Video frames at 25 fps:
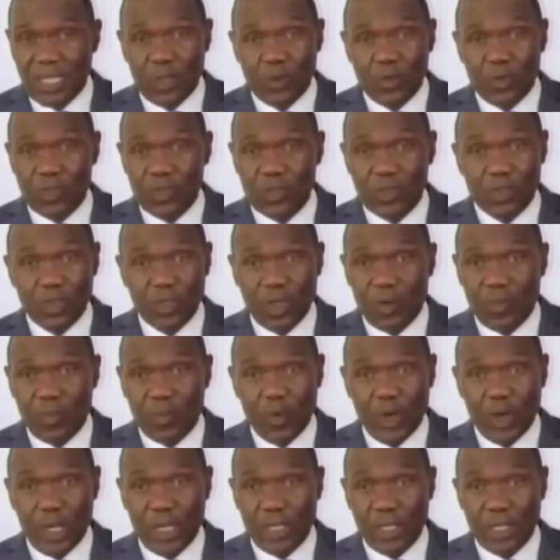C'est le
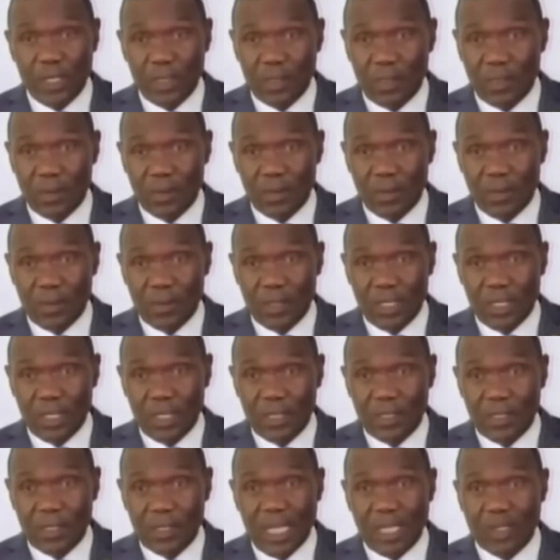seul moyen
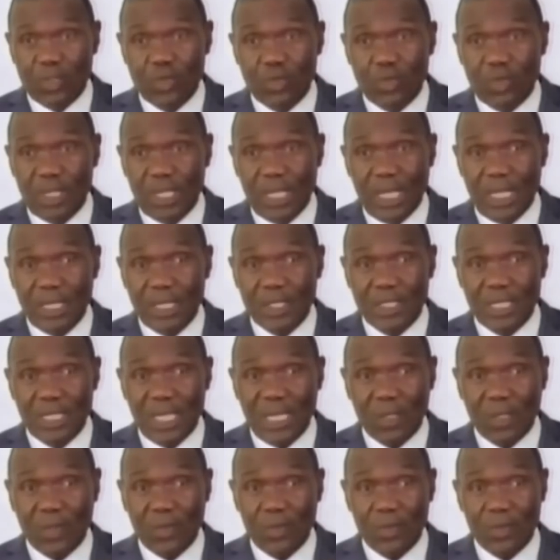d'assurer à
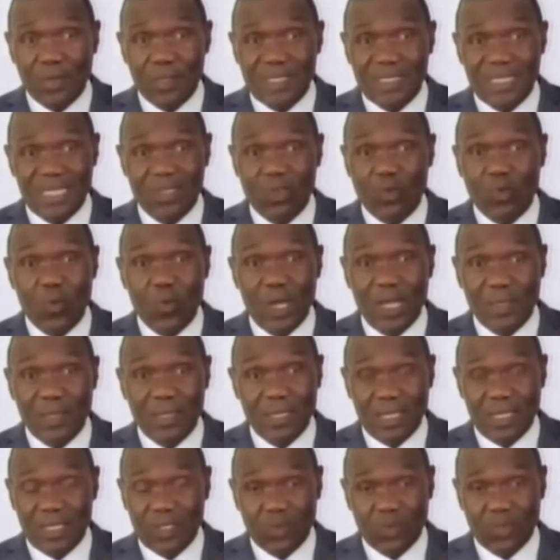chacun ses
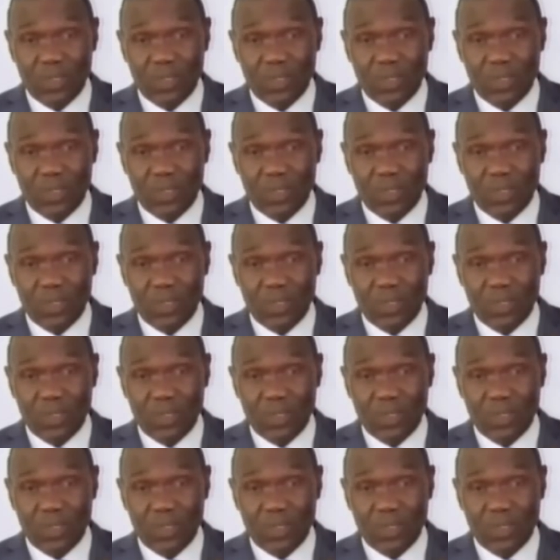droits dans